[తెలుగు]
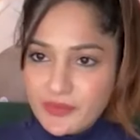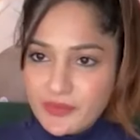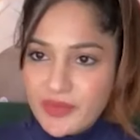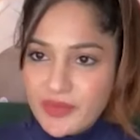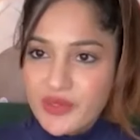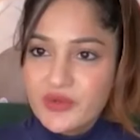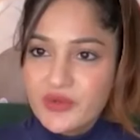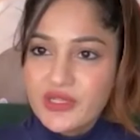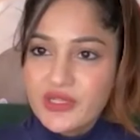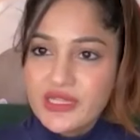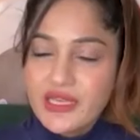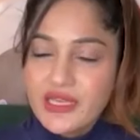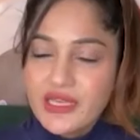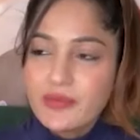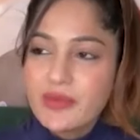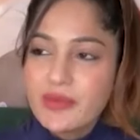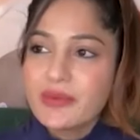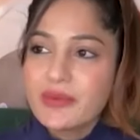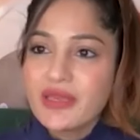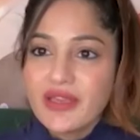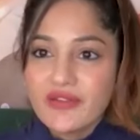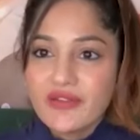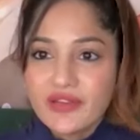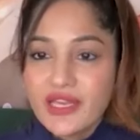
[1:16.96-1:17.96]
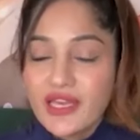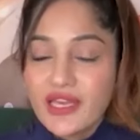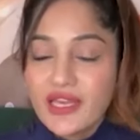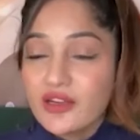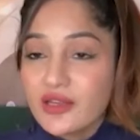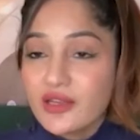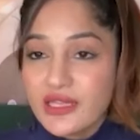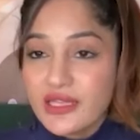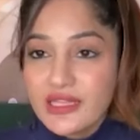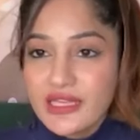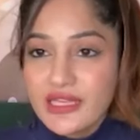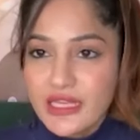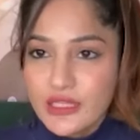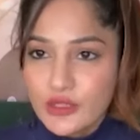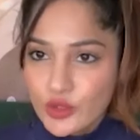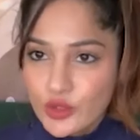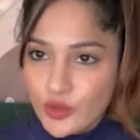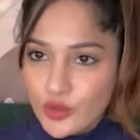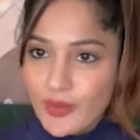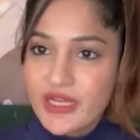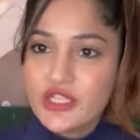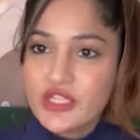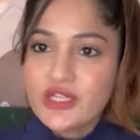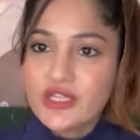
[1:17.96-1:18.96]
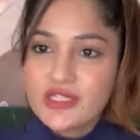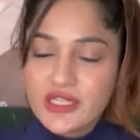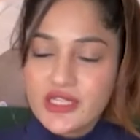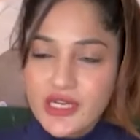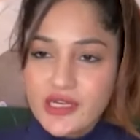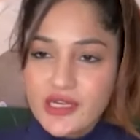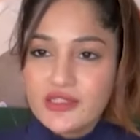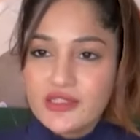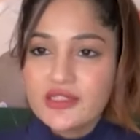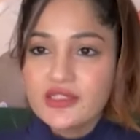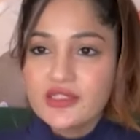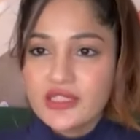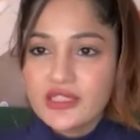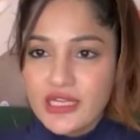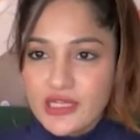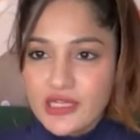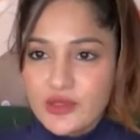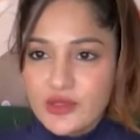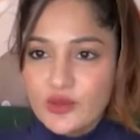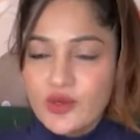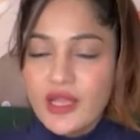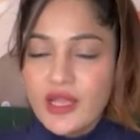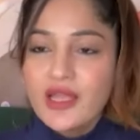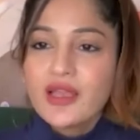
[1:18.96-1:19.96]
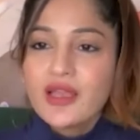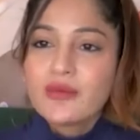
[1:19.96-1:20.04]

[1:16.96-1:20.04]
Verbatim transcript: చెప్పి ఉంది మేబీ ఎఫ్ఐఆర్ లో అది ఎందుకు మెన్షన్ చేయలేదో తెలీదు